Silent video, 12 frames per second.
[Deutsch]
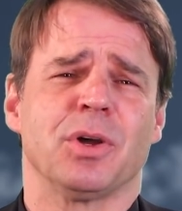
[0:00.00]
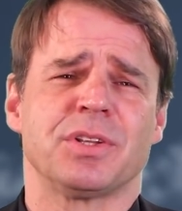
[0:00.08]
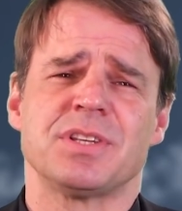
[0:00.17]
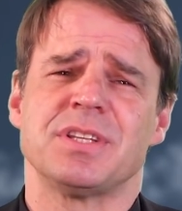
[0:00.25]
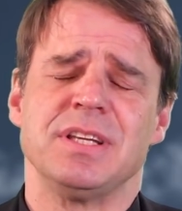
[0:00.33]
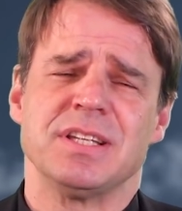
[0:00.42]

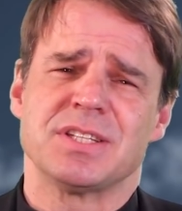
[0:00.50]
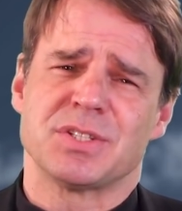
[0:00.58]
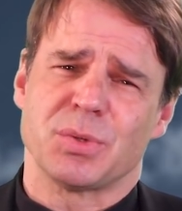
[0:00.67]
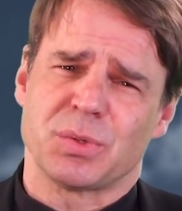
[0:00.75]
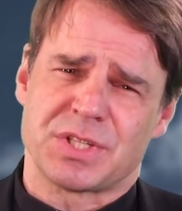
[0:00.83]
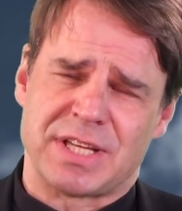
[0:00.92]
Gottesdienst
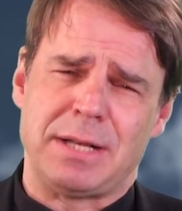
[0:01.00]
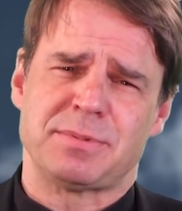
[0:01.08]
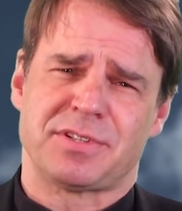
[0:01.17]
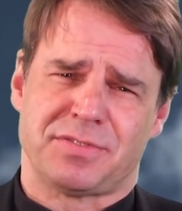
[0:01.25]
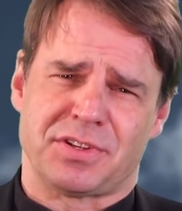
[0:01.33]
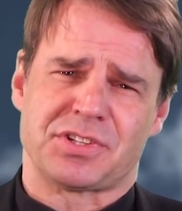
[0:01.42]
so
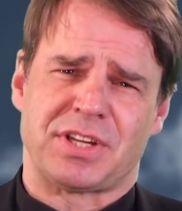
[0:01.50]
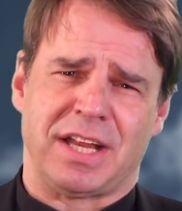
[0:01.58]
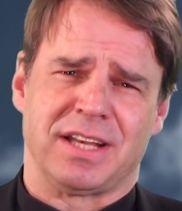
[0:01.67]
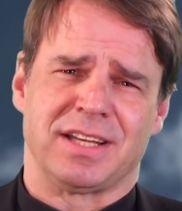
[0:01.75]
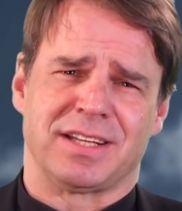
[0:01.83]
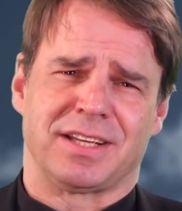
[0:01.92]

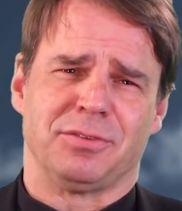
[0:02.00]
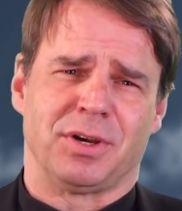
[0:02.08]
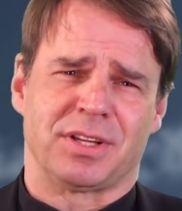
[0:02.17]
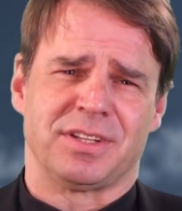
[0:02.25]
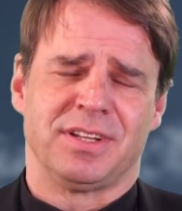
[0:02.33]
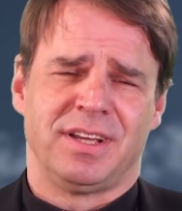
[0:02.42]
selbstverständlich
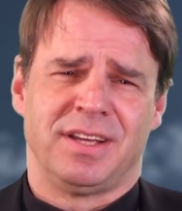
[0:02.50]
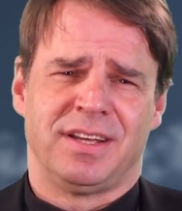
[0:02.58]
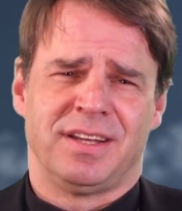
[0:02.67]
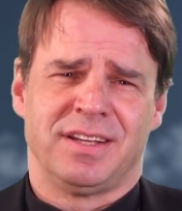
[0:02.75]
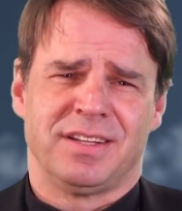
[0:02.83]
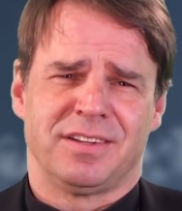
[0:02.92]
geworden,
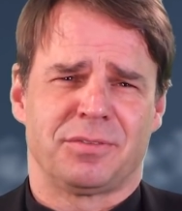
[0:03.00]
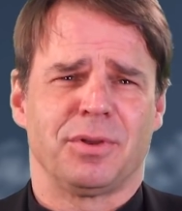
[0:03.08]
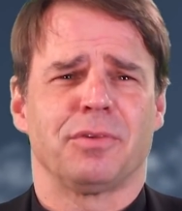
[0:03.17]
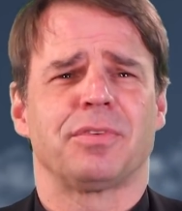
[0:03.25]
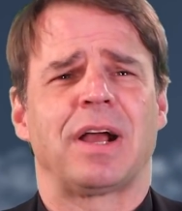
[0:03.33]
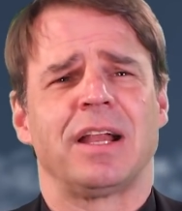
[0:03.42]
dass
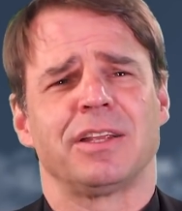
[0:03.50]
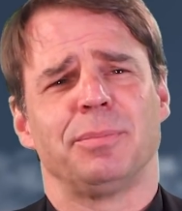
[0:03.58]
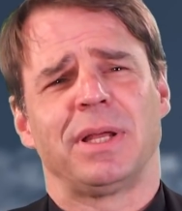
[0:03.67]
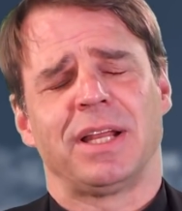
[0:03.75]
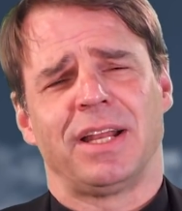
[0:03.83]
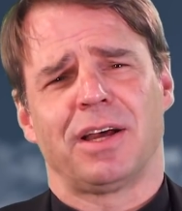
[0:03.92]
wir oft gar nicht
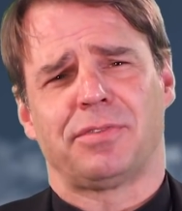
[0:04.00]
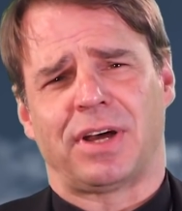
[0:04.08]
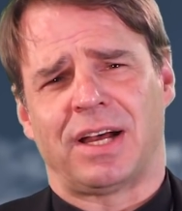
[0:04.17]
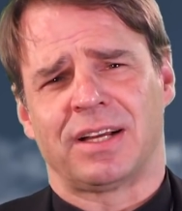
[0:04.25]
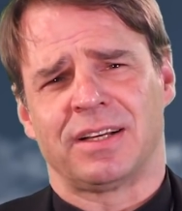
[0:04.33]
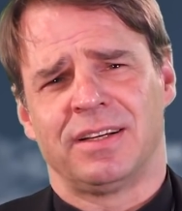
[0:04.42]
mehr danach
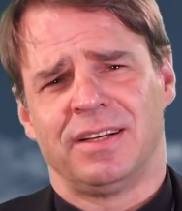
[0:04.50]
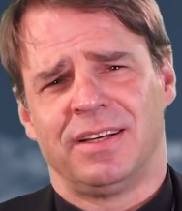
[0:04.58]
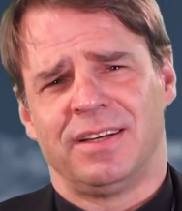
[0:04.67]
fragen,